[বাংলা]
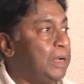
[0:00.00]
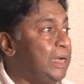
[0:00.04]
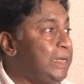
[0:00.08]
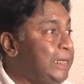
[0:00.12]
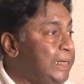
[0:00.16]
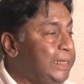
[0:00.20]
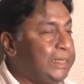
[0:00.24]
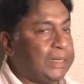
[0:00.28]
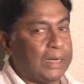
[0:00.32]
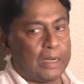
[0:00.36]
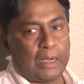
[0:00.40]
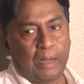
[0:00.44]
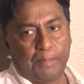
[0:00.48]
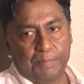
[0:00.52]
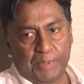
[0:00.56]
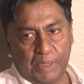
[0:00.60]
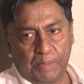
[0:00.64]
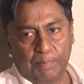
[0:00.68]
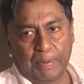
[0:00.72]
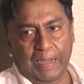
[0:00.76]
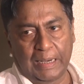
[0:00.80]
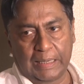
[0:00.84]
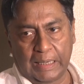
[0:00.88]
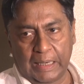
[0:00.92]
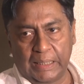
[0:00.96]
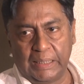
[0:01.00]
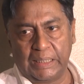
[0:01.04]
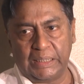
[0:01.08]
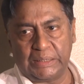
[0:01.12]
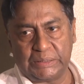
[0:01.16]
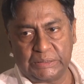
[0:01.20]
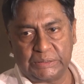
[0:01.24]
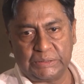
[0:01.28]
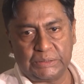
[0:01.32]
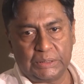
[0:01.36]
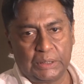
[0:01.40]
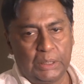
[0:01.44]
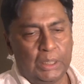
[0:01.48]
লিডার আমি বাংলাদেশ
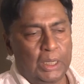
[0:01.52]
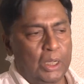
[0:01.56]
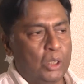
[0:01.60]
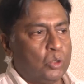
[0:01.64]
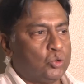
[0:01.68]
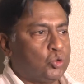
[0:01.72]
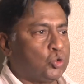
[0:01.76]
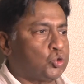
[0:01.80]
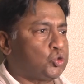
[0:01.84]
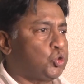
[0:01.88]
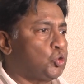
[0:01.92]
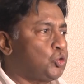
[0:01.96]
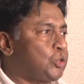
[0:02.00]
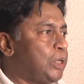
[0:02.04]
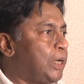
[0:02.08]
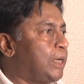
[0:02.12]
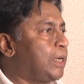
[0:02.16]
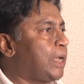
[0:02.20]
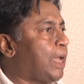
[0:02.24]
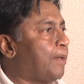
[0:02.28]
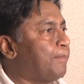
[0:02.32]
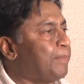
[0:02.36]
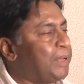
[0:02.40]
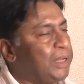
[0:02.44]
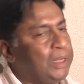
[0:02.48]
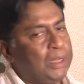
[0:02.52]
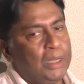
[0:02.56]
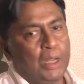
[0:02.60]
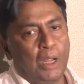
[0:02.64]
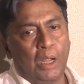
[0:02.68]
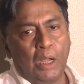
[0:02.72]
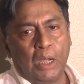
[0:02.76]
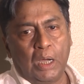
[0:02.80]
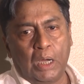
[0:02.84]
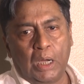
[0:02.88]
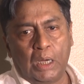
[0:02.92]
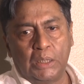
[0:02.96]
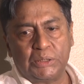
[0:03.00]
তো সুতরাং আমি
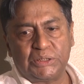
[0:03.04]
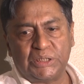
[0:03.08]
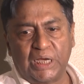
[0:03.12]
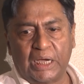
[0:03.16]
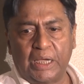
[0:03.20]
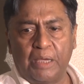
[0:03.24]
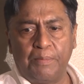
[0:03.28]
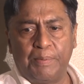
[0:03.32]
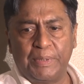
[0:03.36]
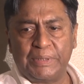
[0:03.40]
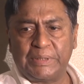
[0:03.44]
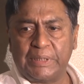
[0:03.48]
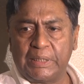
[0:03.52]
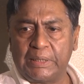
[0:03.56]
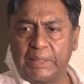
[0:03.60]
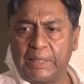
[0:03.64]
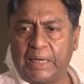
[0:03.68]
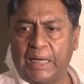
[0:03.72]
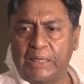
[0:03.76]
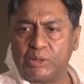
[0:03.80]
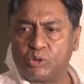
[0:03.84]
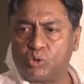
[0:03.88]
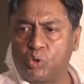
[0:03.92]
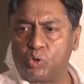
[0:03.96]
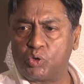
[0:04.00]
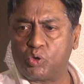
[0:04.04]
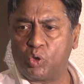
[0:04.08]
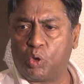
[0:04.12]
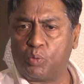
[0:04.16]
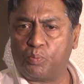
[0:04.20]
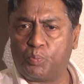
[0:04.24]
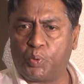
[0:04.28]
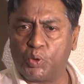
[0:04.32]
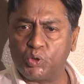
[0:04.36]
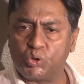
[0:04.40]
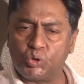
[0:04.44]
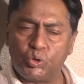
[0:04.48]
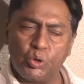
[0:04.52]
সাকিবের সাথে কাজ করতে
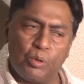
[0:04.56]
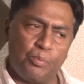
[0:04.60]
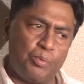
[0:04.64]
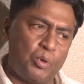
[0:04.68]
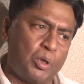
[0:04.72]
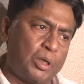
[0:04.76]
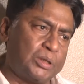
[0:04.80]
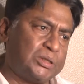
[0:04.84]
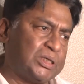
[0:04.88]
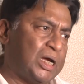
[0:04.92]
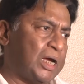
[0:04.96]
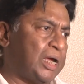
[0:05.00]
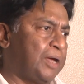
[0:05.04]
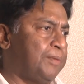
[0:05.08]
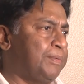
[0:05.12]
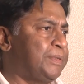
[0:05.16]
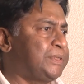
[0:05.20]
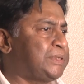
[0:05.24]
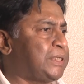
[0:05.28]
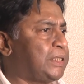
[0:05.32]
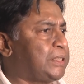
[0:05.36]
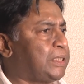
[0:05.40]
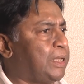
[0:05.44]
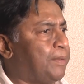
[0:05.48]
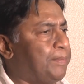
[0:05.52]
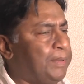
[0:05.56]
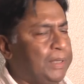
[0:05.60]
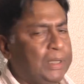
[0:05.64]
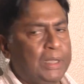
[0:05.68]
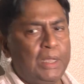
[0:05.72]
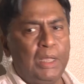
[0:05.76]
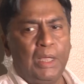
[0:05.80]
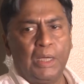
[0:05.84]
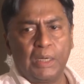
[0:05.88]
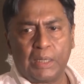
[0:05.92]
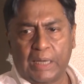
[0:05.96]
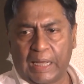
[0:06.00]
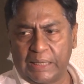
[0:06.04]
অভ্যস্ত এবং সাকিবের সাথে আমি
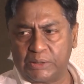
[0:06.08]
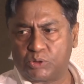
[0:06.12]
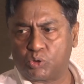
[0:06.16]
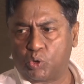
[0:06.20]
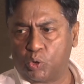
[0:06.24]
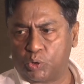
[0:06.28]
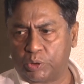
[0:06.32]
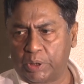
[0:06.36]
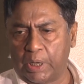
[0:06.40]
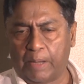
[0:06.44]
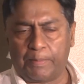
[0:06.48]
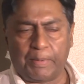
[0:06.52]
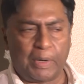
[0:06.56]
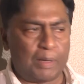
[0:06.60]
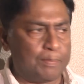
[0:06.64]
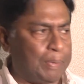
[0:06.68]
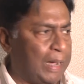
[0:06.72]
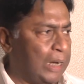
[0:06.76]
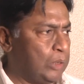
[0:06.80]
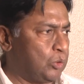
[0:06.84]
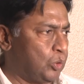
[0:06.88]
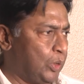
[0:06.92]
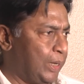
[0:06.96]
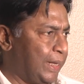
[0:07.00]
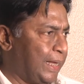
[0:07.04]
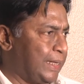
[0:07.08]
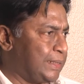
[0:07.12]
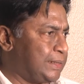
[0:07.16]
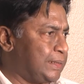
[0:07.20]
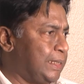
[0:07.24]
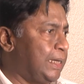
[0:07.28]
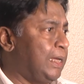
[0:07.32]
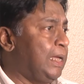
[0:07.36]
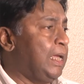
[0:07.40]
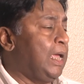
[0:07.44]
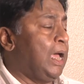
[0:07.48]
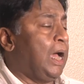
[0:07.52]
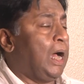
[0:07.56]
কাজ করতে আমার ভালো লেগেছে
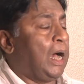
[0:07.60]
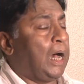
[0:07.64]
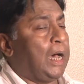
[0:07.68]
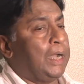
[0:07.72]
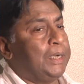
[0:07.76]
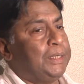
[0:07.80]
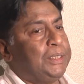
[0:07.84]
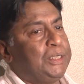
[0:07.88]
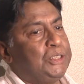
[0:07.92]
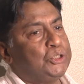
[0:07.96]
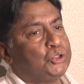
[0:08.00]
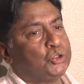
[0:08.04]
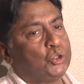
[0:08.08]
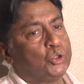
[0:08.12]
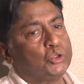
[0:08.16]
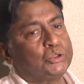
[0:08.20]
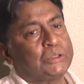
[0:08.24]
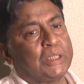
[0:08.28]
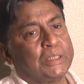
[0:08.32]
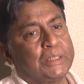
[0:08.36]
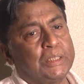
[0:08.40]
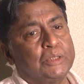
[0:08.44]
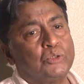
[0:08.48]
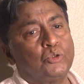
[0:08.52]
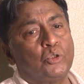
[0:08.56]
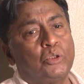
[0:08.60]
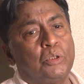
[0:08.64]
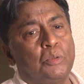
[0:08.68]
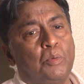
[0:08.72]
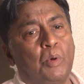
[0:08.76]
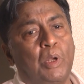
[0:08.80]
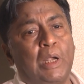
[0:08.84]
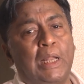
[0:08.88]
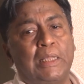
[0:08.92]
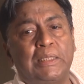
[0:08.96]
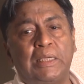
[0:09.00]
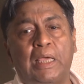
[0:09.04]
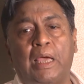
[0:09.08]
আর নিশোর সাথে যদি
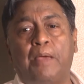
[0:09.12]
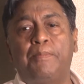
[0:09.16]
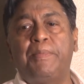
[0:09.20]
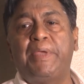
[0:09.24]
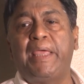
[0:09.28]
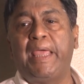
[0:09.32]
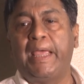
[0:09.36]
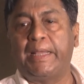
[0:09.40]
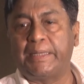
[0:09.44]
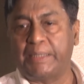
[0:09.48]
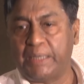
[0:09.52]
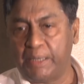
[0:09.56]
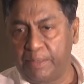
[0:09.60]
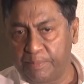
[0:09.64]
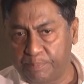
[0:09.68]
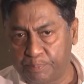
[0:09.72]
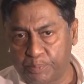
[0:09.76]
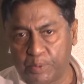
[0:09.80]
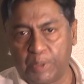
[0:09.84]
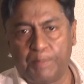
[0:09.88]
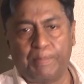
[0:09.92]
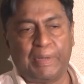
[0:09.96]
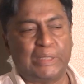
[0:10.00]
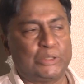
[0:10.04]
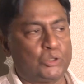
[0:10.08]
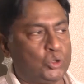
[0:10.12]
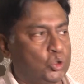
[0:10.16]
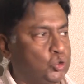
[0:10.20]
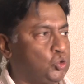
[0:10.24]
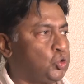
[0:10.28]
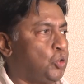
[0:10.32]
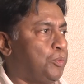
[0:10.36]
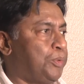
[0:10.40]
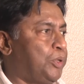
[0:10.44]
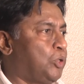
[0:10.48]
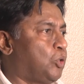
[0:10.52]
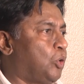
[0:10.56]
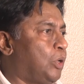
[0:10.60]
বলা যায় আমি একটি মাত্র
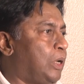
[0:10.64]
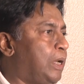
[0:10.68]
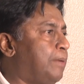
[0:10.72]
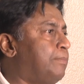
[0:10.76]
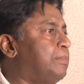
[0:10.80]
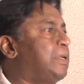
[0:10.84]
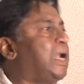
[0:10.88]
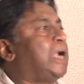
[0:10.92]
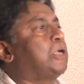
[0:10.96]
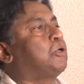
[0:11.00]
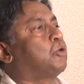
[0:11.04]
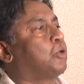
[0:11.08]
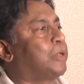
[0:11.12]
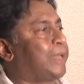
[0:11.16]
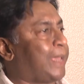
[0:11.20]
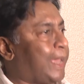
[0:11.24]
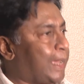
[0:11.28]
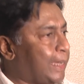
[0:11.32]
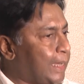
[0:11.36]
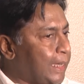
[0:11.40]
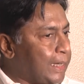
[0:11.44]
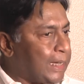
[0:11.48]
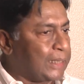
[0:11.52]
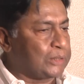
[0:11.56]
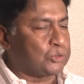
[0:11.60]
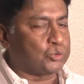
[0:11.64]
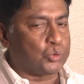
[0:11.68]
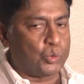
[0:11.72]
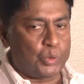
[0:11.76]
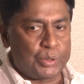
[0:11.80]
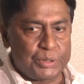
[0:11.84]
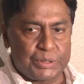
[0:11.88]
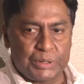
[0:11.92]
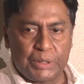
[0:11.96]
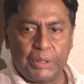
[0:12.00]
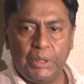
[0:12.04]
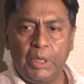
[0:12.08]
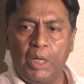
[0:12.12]
ছবি করলাম নাটকে আগে কাজ
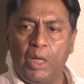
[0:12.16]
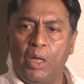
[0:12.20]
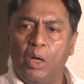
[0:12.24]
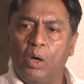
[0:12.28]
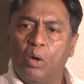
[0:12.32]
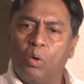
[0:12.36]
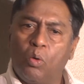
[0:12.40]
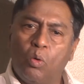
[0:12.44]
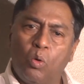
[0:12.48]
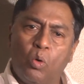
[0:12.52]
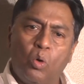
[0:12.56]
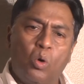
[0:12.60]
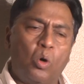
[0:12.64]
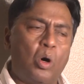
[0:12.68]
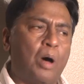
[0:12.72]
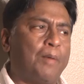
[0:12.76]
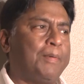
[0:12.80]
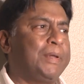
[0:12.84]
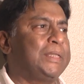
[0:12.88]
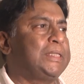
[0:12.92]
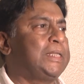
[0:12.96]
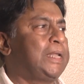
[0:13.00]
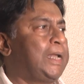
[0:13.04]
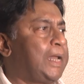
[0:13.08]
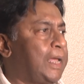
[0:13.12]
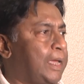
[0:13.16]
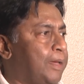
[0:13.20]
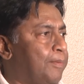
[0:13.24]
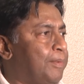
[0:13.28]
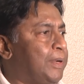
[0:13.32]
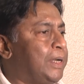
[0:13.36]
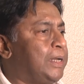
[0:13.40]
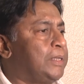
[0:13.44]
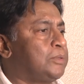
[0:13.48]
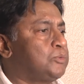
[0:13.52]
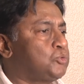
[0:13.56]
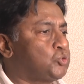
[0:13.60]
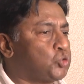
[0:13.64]
করেছি ও আমাদের
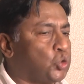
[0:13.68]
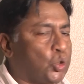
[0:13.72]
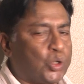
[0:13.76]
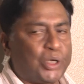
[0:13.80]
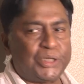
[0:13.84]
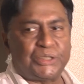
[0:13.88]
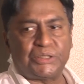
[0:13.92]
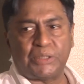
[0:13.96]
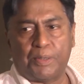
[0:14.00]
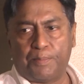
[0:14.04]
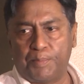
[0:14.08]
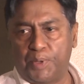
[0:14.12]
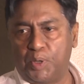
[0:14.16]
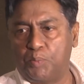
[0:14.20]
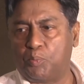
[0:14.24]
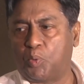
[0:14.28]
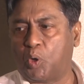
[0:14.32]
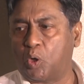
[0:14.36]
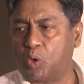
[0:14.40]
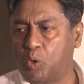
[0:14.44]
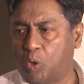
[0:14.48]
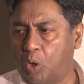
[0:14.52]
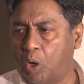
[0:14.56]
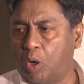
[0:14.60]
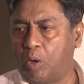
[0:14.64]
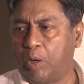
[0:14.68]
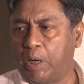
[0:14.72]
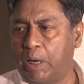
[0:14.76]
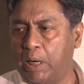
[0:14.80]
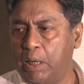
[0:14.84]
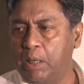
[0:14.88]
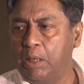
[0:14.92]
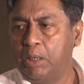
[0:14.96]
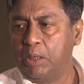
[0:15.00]
একেবারে চোখের সামনে বড় হওয়া